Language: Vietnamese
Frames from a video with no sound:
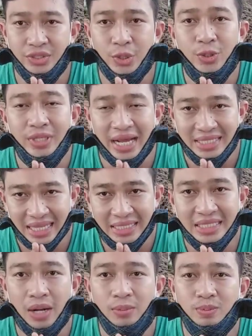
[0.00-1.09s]
chú giảng sanh
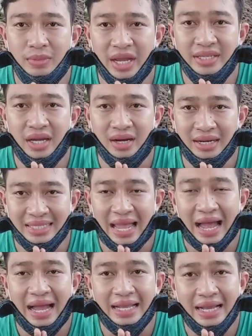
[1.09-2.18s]
xong, bây giờ là
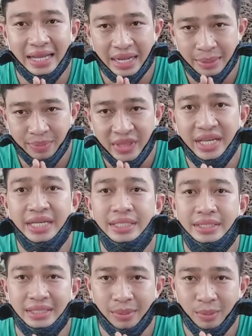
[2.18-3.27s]
thả các em đi.
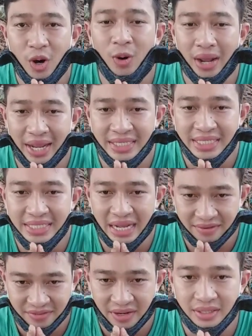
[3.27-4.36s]
Nam mô A Di Đà
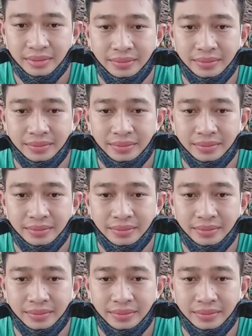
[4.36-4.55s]
Phật.